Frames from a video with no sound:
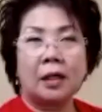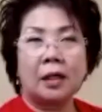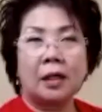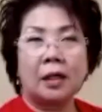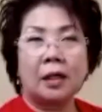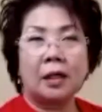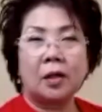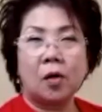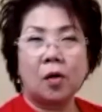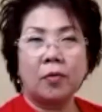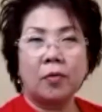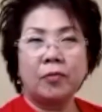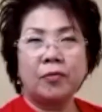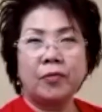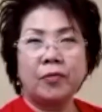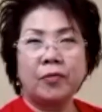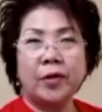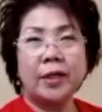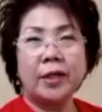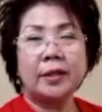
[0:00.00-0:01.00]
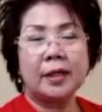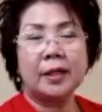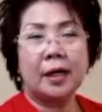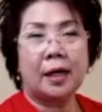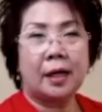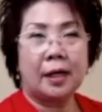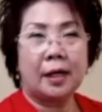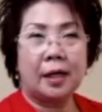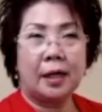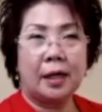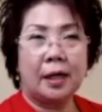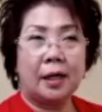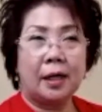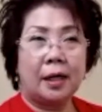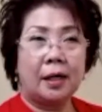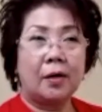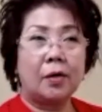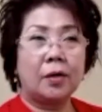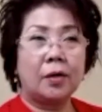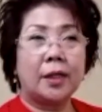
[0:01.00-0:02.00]
COVID, uh,
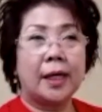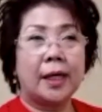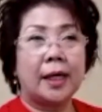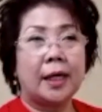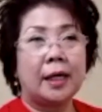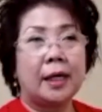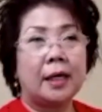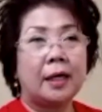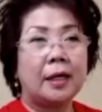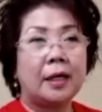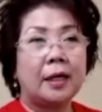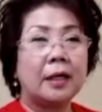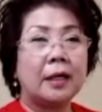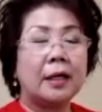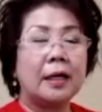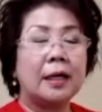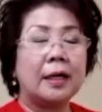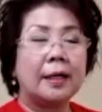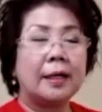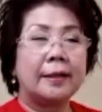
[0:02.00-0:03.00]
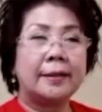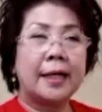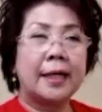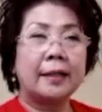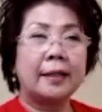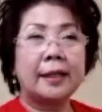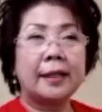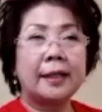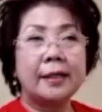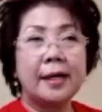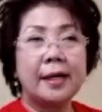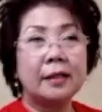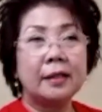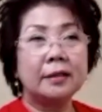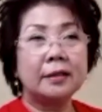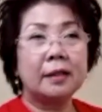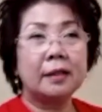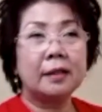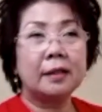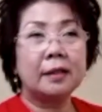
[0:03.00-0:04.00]
oke. Okay. Data
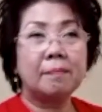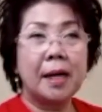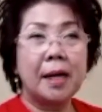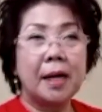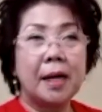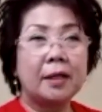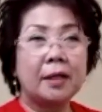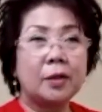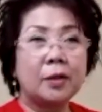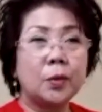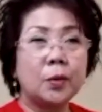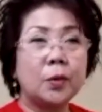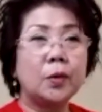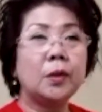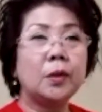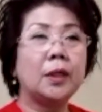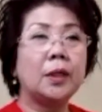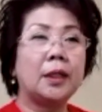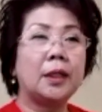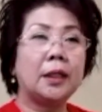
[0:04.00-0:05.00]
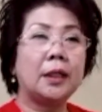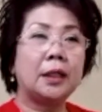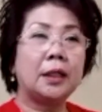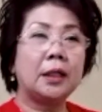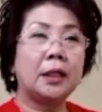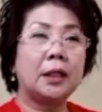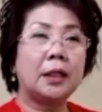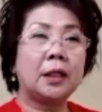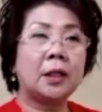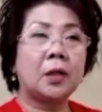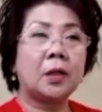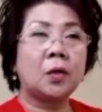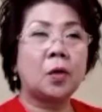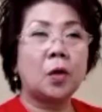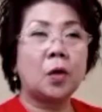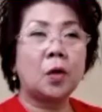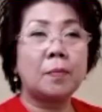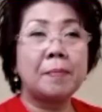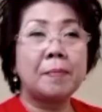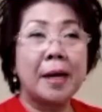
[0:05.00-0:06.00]
yang terbaru uh,
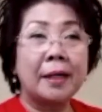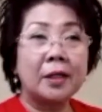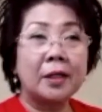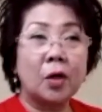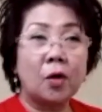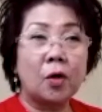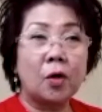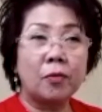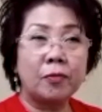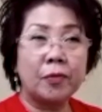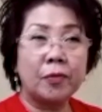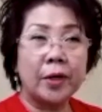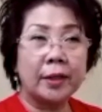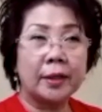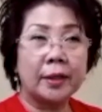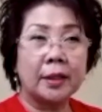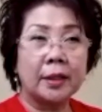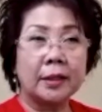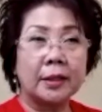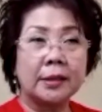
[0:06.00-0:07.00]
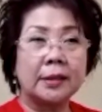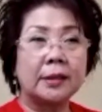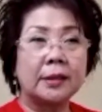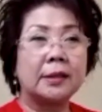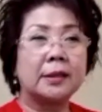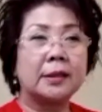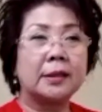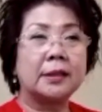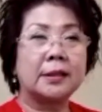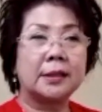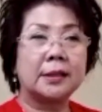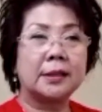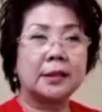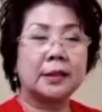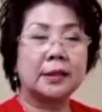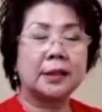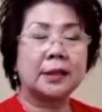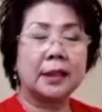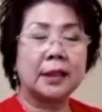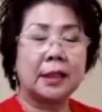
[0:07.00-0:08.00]
korban COVID
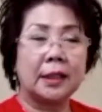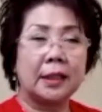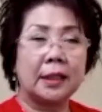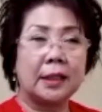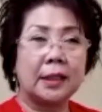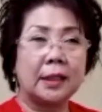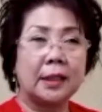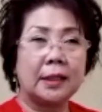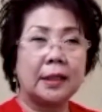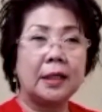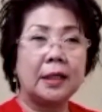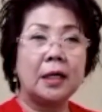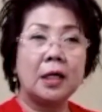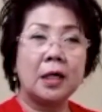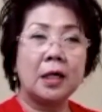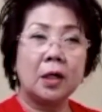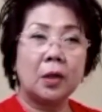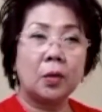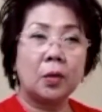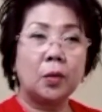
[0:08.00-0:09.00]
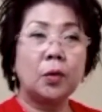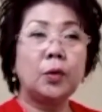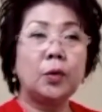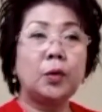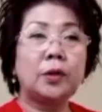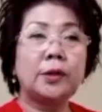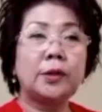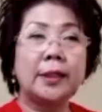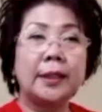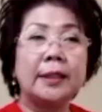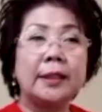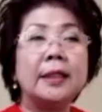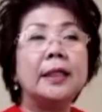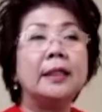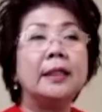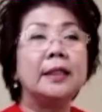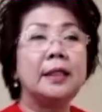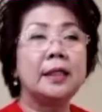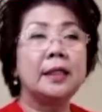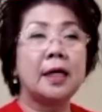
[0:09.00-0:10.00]
uh, untuk
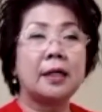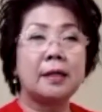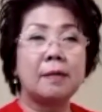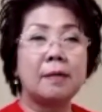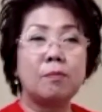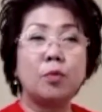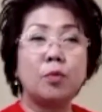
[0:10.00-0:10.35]
Sydney 3009,